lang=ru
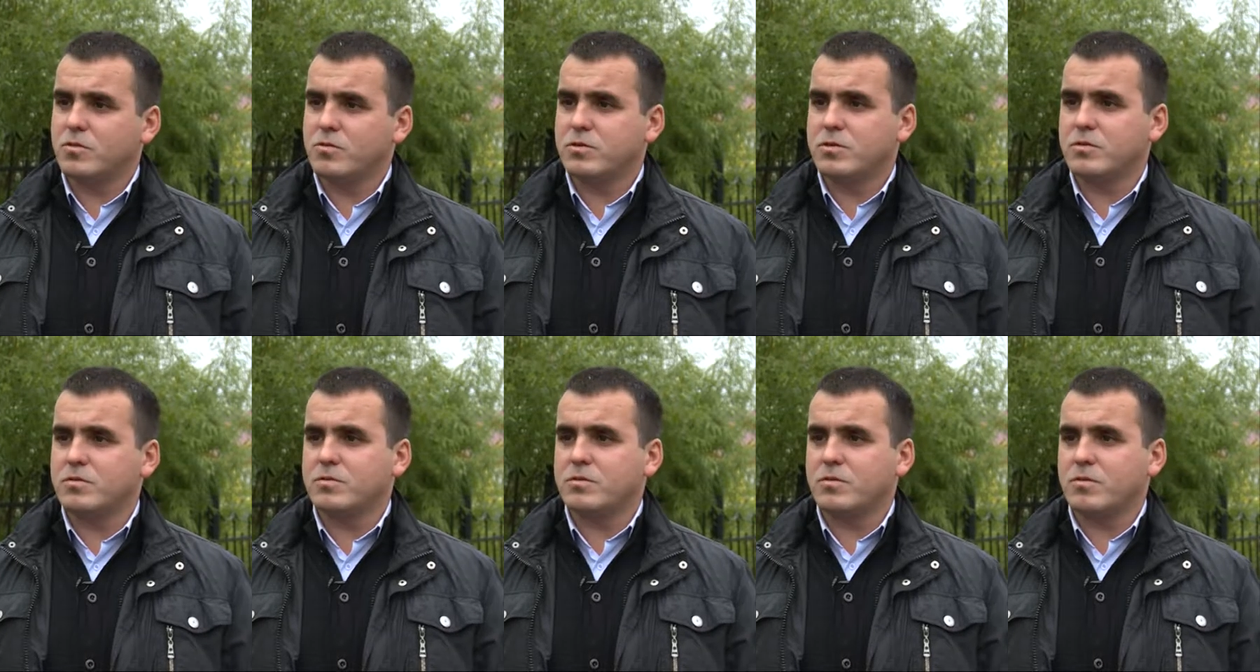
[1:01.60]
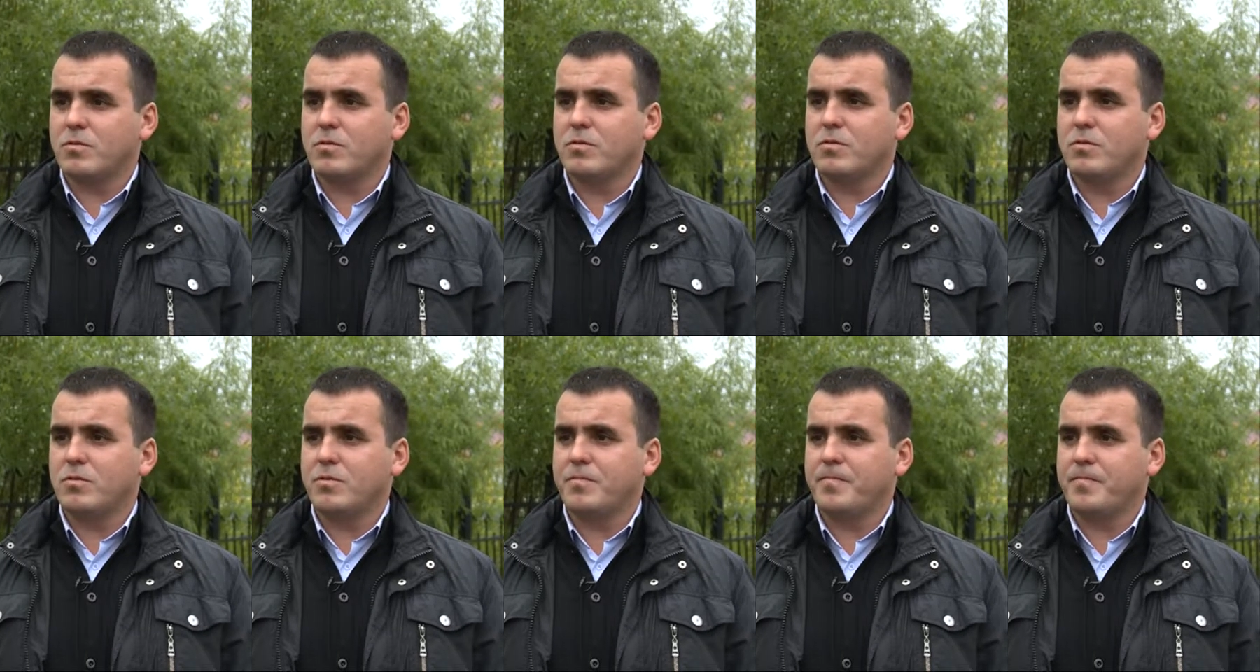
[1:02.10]
осенью
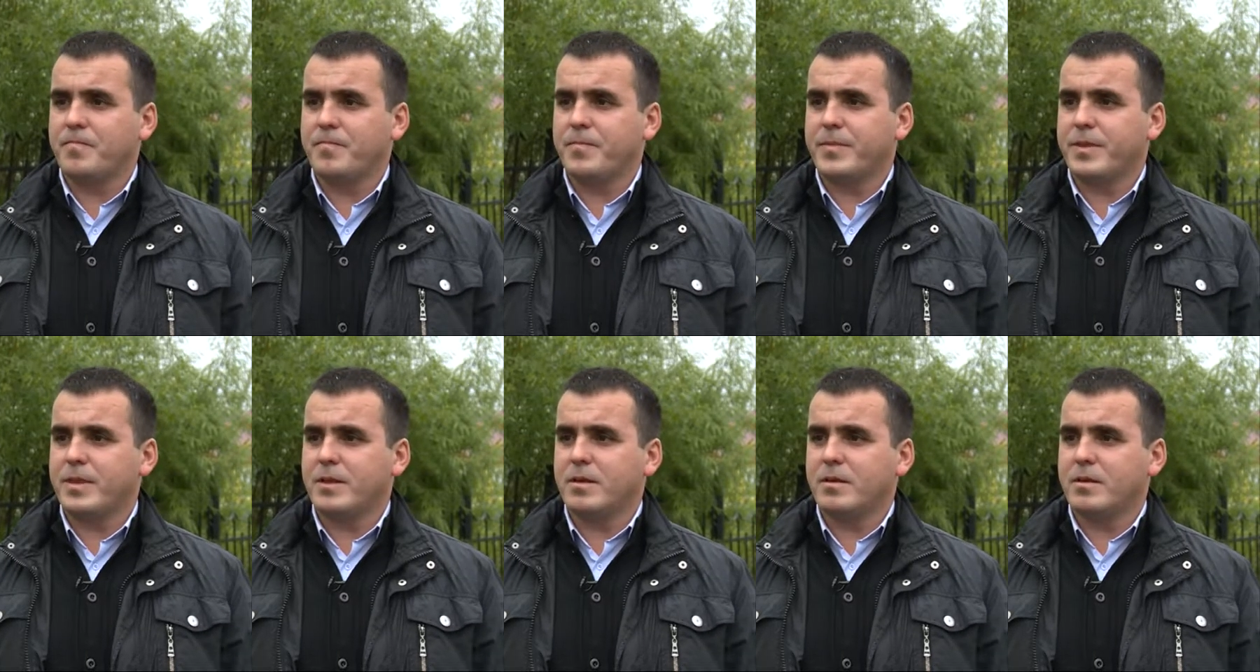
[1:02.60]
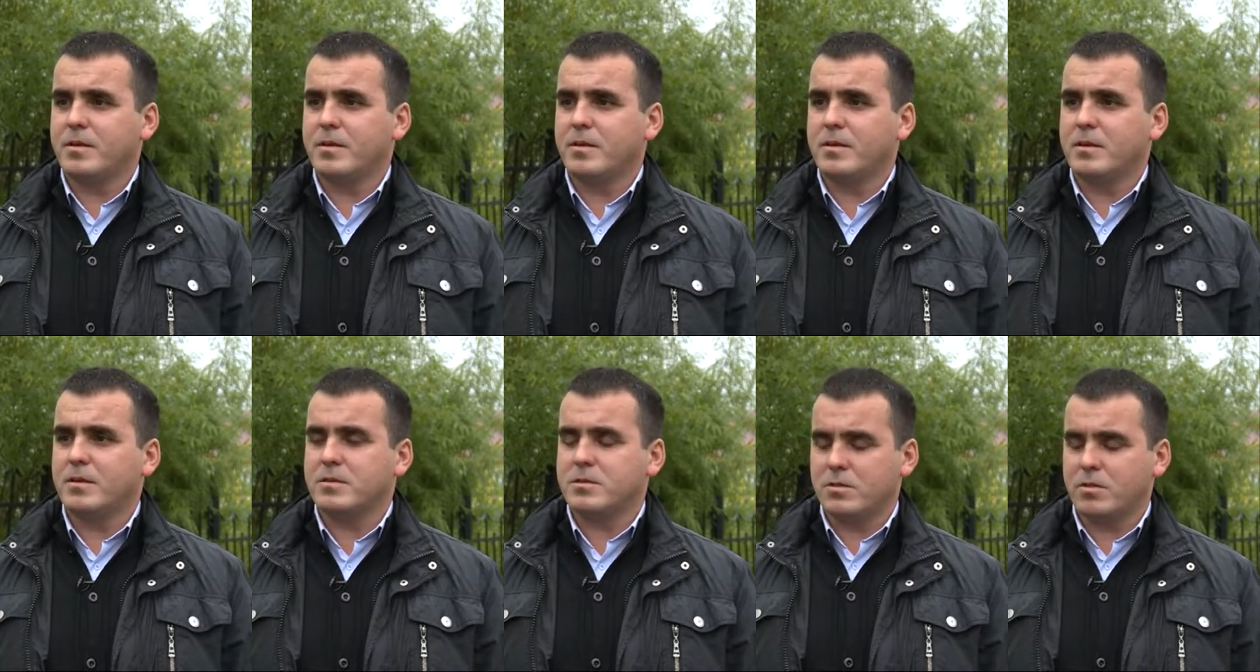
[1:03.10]
строить дом. Уже от графика
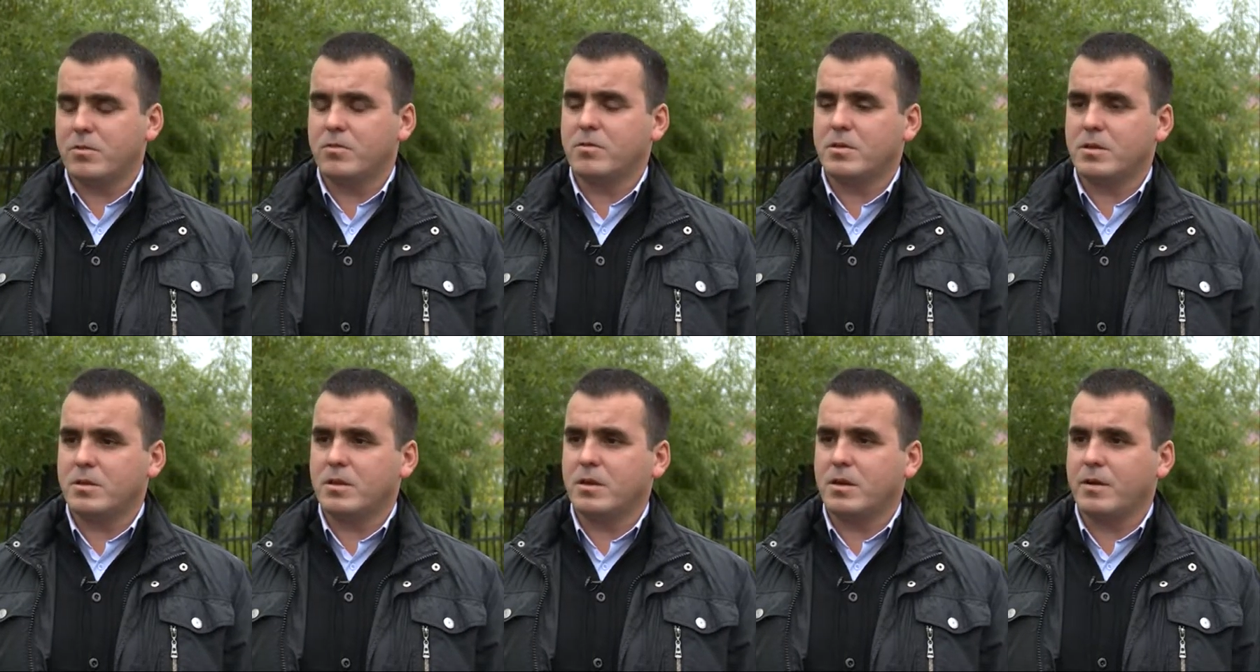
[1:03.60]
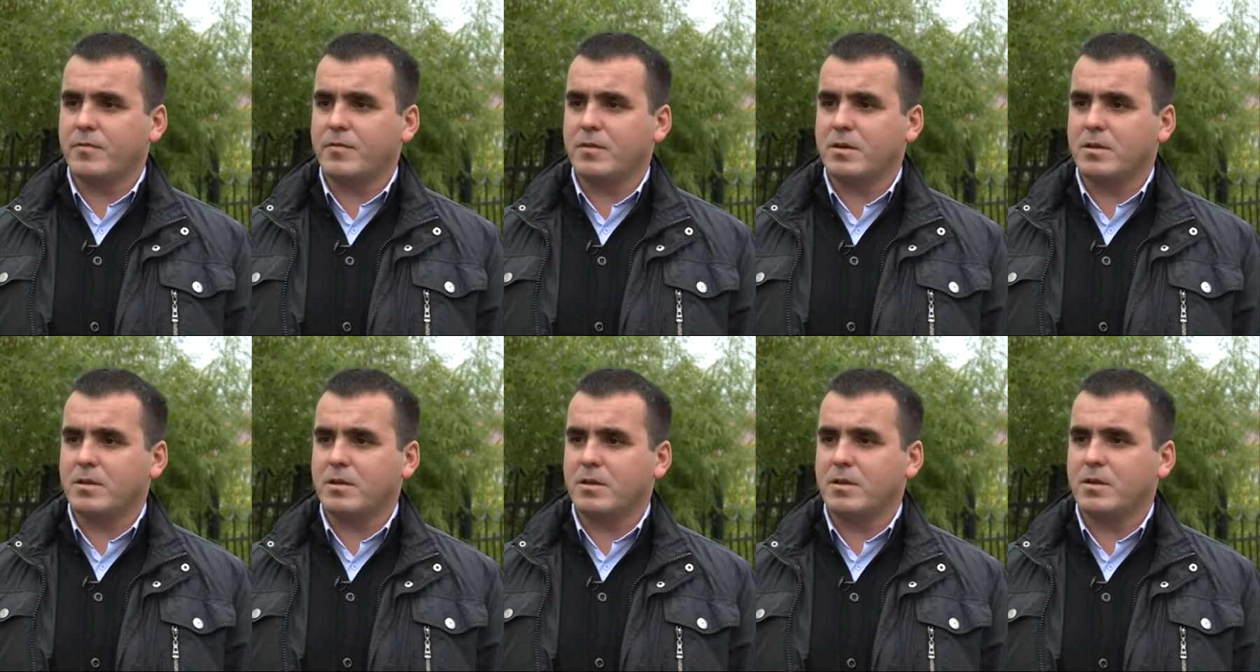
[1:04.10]
отстает. отстает от
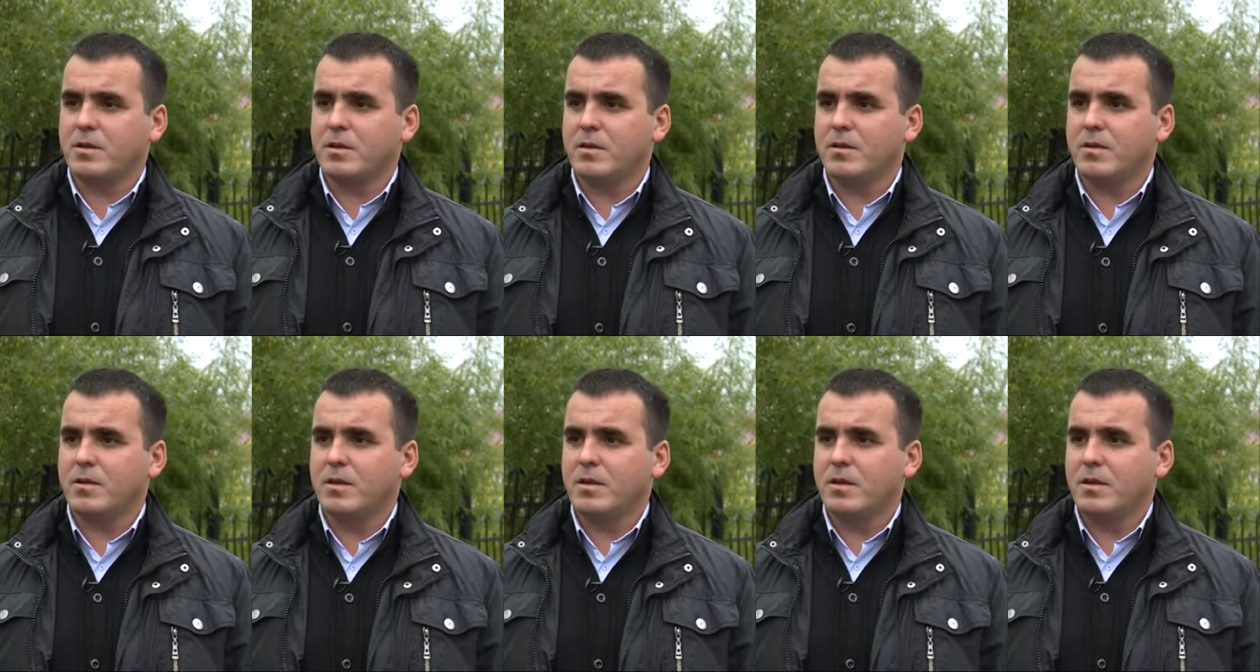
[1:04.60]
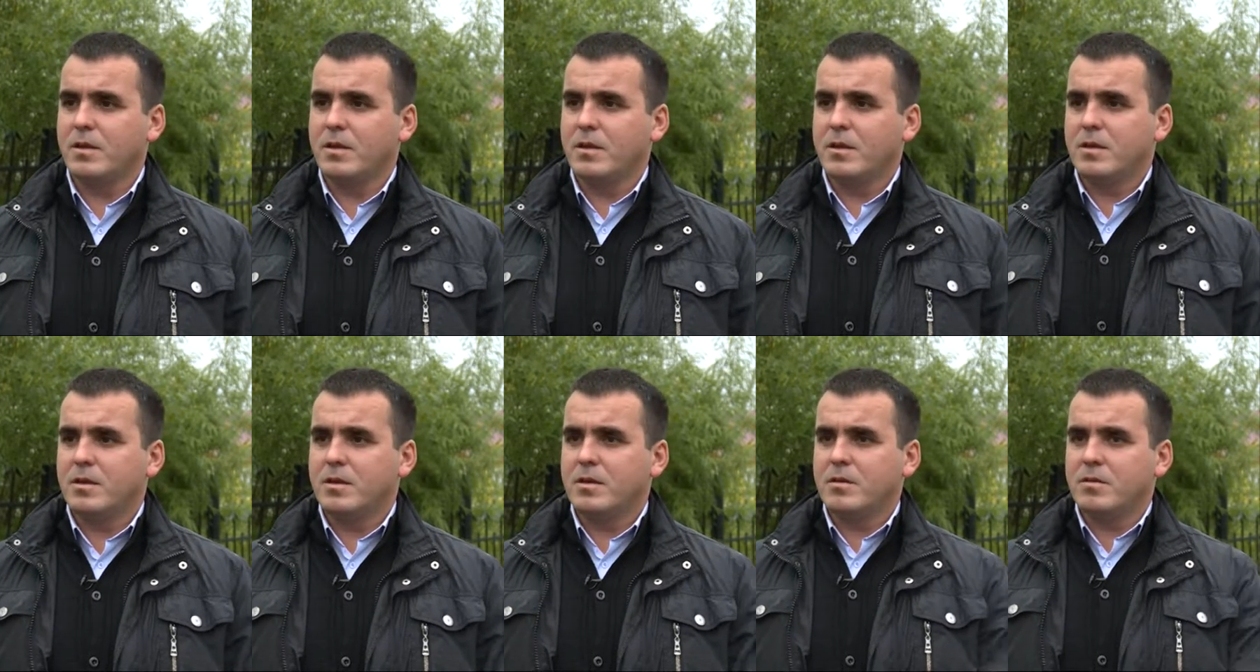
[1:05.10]
графика, да. Обещали когда построить?